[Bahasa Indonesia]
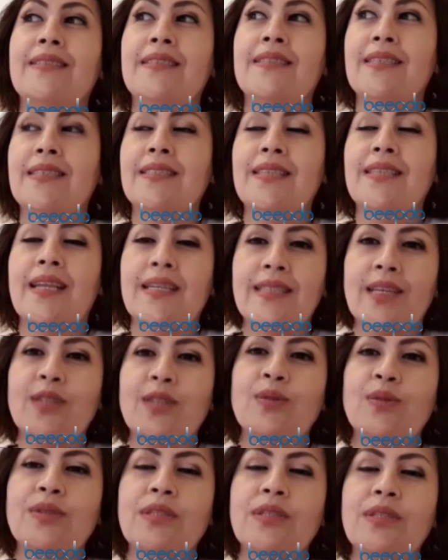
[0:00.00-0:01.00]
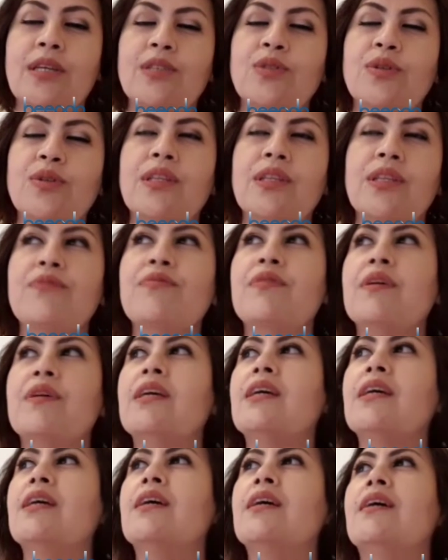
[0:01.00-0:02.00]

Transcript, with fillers: di salah satu stasiun TV